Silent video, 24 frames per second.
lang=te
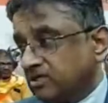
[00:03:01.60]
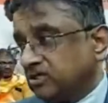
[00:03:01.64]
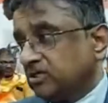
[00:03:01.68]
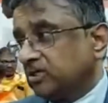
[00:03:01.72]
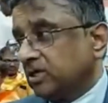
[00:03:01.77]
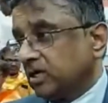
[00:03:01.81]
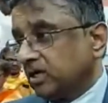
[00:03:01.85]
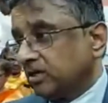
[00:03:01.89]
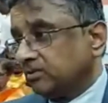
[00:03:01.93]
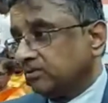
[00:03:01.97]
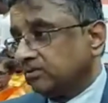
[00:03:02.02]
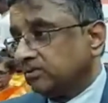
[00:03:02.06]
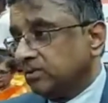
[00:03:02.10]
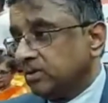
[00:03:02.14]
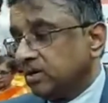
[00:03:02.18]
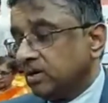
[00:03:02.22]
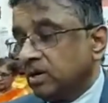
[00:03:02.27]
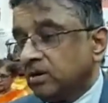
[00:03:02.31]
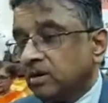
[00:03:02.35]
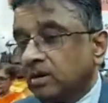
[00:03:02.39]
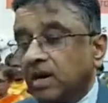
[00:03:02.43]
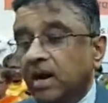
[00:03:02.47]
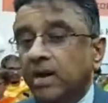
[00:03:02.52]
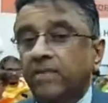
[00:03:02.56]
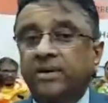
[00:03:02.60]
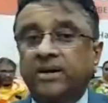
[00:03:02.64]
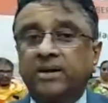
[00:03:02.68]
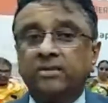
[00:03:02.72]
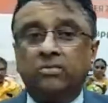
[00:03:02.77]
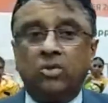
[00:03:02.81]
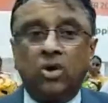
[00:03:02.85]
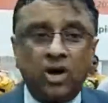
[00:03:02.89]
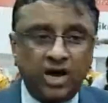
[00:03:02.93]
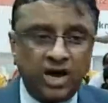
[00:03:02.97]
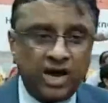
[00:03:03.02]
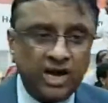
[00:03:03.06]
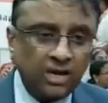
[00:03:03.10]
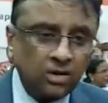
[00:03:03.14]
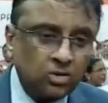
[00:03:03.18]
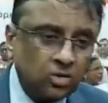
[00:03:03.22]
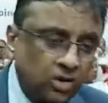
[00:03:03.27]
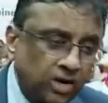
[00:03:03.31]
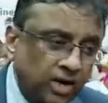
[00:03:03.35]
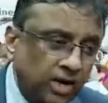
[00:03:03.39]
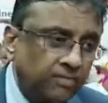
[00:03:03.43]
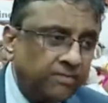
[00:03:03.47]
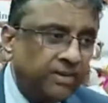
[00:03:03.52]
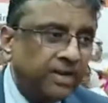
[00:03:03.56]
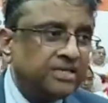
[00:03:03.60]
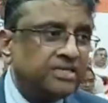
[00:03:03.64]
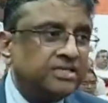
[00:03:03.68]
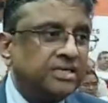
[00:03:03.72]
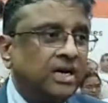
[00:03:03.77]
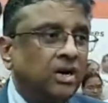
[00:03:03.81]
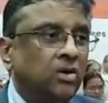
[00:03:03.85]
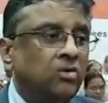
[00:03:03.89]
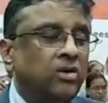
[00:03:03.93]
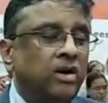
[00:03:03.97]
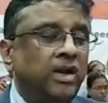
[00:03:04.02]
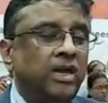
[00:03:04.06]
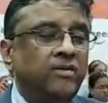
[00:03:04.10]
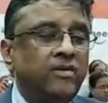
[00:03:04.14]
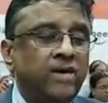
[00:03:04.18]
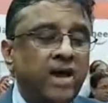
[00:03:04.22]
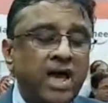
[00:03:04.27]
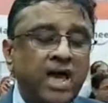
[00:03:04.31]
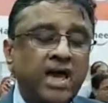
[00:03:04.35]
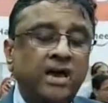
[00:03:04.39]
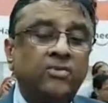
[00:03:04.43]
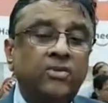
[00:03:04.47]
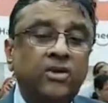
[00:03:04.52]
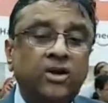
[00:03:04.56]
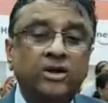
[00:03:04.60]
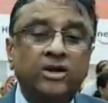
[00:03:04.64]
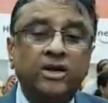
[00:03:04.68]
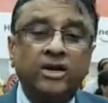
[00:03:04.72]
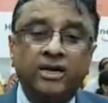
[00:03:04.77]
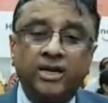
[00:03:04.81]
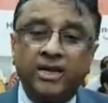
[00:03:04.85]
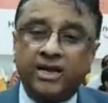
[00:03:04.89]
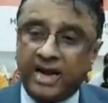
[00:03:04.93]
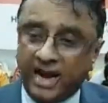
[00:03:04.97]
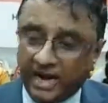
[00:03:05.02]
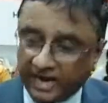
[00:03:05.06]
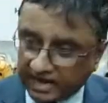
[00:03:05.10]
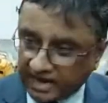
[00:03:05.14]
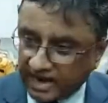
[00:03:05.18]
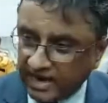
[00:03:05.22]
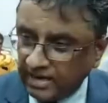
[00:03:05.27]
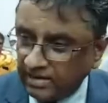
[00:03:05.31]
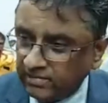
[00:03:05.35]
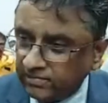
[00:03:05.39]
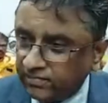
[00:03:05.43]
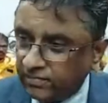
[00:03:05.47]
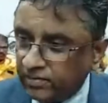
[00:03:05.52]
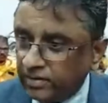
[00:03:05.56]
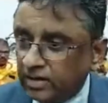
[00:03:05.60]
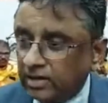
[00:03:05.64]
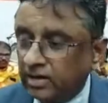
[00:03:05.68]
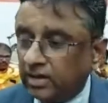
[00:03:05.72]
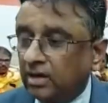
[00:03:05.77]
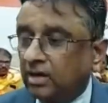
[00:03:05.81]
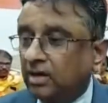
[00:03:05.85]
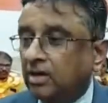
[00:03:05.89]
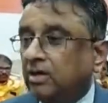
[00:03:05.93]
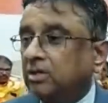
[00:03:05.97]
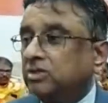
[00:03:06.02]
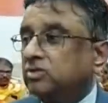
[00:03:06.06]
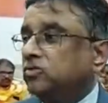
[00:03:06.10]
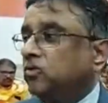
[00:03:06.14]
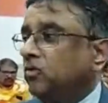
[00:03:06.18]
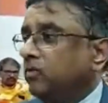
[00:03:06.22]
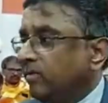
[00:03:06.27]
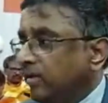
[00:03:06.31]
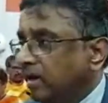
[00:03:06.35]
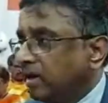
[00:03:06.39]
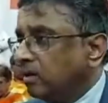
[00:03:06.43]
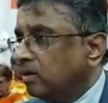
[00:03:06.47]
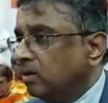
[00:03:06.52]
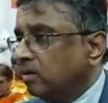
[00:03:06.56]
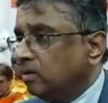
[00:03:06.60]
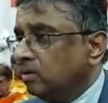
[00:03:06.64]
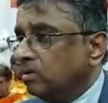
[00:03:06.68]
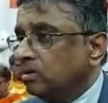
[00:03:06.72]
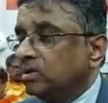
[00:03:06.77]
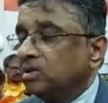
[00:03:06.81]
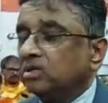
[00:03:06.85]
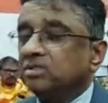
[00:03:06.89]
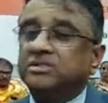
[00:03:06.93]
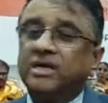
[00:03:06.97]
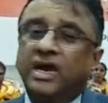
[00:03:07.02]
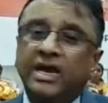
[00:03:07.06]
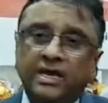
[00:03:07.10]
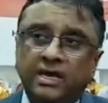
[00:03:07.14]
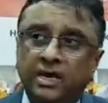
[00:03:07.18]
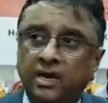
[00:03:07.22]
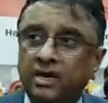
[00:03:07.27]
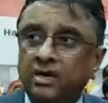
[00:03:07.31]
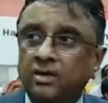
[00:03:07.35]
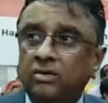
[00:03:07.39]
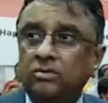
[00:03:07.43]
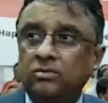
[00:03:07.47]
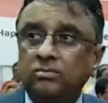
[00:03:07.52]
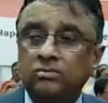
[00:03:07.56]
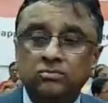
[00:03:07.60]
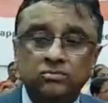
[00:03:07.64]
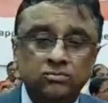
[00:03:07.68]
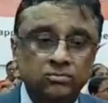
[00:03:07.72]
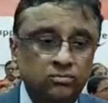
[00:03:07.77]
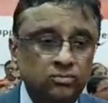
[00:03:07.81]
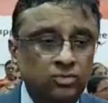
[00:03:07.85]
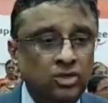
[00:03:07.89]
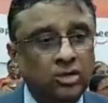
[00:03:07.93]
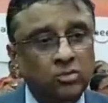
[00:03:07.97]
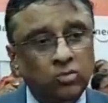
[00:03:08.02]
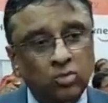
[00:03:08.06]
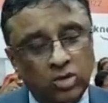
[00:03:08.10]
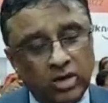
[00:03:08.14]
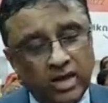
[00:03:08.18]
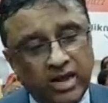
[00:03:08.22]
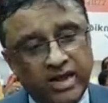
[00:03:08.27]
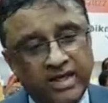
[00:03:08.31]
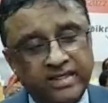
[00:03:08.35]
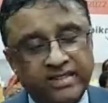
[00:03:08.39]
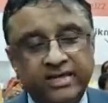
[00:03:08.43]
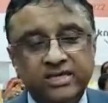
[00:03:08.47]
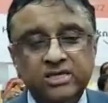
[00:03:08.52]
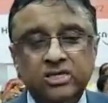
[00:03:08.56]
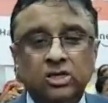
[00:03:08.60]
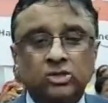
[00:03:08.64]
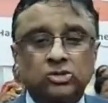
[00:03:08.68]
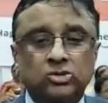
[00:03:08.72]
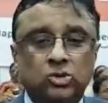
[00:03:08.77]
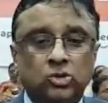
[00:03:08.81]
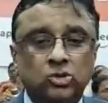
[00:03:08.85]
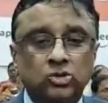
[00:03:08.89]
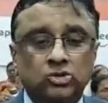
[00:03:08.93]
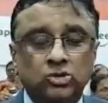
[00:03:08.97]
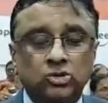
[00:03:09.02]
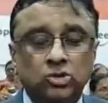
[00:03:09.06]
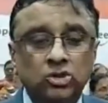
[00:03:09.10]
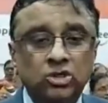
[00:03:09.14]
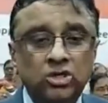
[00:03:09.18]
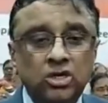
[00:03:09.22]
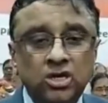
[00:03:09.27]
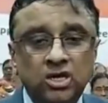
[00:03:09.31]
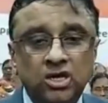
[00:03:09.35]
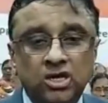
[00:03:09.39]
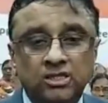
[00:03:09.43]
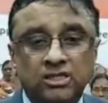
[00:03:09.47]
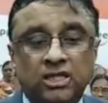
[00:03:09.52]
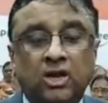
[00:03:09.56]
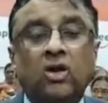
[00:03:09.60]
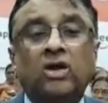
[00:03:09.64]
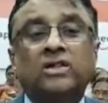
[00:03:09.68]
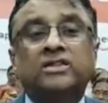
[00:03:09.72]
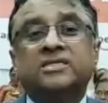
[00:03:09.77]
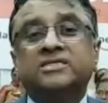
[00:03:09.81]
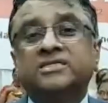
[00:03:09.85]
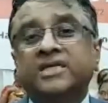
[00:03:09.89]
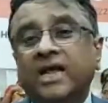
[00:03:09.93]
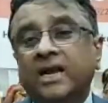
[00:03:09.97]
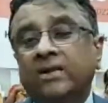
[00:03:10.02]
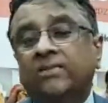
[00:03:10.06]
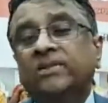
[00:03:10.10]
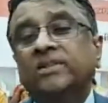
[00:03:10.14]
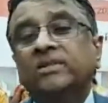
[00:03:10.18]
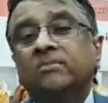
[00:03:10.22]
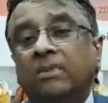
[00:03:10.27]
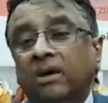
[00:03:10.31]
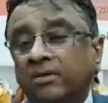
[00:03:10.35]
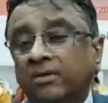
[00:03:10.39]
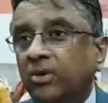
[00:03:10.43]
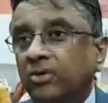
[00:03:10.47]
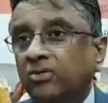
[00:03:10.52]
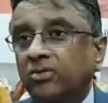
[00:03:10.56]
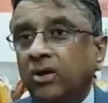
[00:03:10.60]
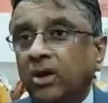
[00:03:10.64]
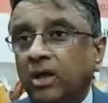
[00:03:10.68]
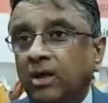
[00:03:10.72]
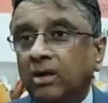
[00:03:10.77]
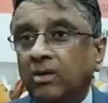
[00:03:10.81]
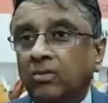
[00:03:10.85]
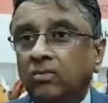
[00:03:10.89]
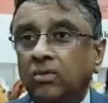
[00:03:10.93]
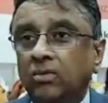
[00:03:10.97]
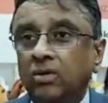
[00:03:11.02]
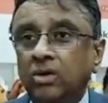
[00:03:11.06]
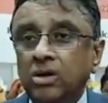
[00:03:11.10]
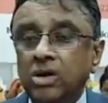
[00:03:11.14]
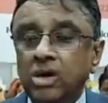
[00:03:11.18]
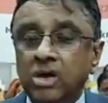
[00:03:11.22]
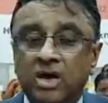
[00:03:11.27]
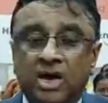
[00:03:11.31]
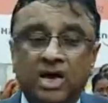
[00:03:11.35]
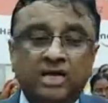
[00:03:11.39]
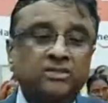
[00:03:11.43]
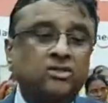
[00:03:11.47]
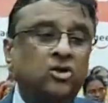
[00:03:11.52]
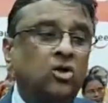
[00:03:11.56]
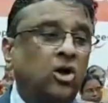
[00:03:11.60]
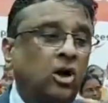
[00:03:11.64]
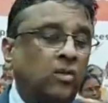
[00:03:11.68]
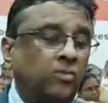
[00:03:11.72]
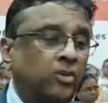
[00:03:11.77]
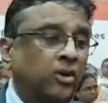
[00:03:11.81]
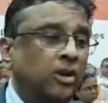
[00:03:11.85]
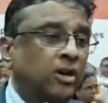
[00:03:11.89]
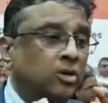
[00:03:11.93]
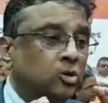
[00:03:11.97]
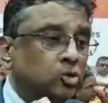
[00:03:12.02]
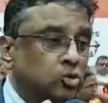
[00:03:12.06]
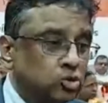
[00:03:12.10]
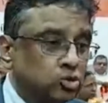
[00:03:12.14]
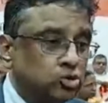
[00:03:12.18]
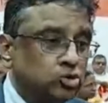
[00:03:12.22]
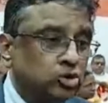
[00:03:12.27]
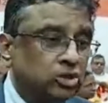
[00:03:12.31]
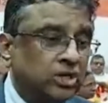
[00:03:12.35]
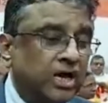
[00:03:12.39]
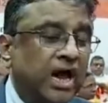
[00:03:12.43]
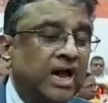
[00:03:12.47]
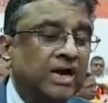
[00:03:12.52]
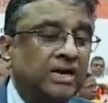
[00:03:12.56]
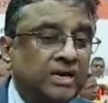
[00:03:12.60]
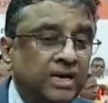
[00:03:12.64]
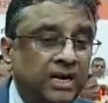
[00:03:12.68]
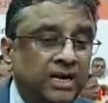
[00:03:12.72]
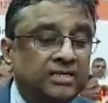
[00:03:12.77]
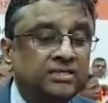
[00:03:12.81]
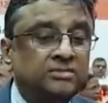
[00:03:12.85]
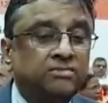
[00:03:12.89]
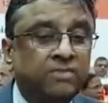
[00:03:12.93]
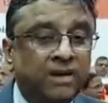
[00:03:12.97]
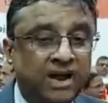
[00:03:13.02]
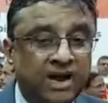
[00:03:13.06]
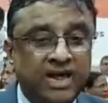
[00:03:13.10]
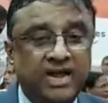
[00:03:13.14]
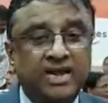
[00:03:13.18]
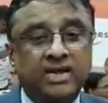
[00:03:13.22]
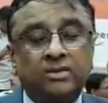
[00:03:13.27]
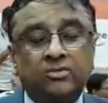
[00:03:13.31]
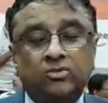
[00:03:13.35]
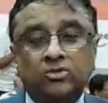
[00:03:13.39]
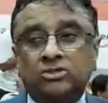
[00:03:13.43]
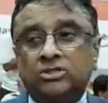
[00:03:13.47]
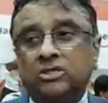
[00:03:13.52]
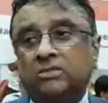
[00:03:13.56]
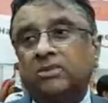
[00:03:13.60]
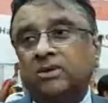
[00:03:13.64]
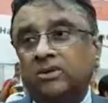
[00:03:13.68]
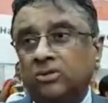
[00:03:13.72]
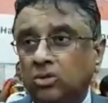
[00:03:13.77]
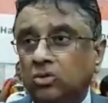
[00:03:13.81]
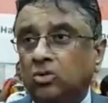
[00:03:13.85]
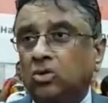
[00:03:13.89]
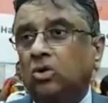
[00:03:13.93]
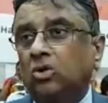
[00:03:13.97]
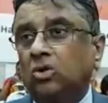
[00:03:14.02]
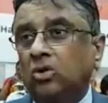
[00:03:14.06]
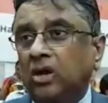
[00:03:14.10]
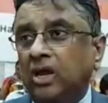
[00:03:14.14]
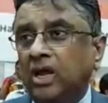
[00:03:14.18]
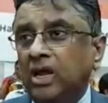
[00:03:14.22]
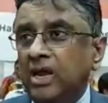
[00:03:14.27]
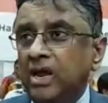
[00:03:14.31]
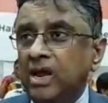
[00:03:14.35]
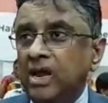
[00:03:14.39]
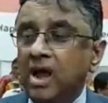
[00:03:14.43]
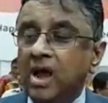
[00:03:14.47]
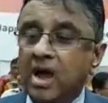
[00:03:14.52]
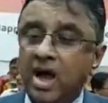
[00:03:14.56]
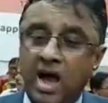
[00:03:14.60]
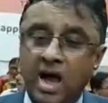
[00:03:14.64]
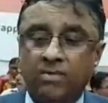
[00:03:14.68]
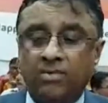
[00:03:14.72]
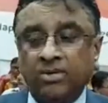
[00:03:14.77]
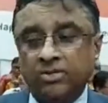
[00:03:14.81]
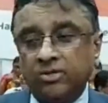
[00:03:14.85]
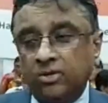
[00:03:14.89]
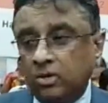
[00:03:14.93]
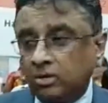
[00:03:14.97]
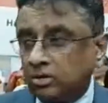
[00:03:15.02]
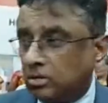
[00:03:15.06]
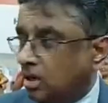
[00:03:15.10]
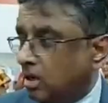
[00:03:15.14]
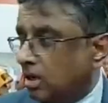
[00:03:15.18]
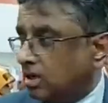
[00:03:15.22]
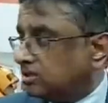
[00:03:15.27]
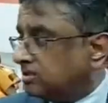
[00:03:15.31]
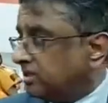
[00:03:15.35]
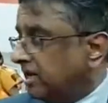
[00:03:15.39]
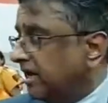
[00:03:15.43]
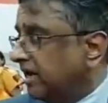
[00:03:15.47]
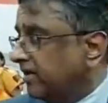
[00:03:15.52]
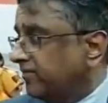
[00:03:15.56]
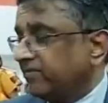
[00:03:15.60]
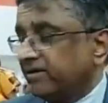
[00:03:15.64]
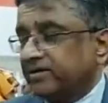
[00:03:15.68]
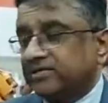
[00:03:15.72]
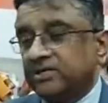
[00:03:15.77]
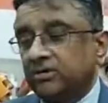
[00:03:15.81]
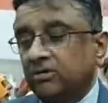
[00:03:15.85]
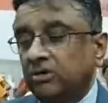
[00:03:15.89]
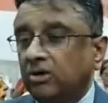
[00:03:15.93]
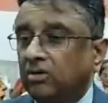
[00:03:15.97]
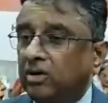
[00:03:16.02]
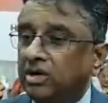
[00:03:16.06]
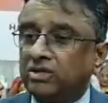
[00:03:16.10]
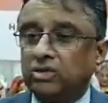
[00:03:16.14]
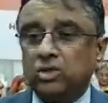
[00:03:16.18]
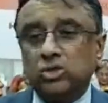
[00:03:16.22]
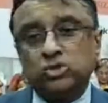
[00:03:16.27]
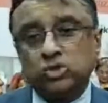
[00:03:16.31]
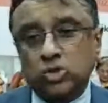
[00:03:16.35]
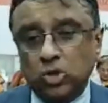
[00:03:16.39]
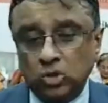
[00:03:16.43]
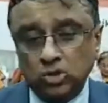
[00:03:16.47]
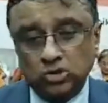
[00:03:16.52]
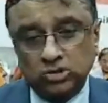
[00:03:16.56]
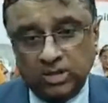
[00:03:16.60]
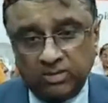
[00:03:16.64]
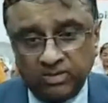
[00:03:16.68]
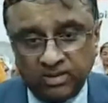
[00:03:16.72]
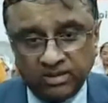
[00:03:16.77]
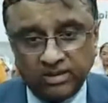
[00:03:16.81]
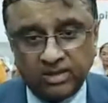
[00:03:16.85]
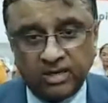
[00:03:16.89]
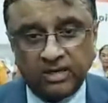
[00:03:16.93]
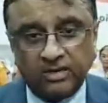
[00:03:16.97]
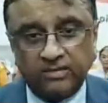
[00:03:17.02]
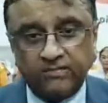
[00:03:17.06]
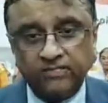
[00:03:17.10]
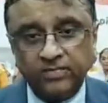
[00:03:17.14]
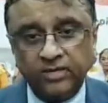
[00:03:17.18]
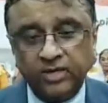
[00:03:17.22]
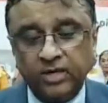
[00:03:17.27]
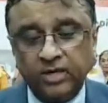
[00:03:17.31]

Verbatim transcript: మంచిది కాదు కాబట్టి మోకాళ్ళకు కూడా మంచిగా ఉండే వ్యాయామం ఏంటంటే నడక స్విమ్మింగు సైక్లింగు ఈ మూడు ఏదైనా చేసుకోవచ్చు తర్వాత చాలామంది మందులు లేవు కాకపోతే లోపల గుజ్జు కార్టిలేజ్ బలానికి వచ్చే మందులు కొన్ని ఉన్నాయి ఆ మందులు సైడ్ ఎఫెక్ట్స్ ఏమన్నా అవి తీసుకోవచ్చు ఆ మందుల్ని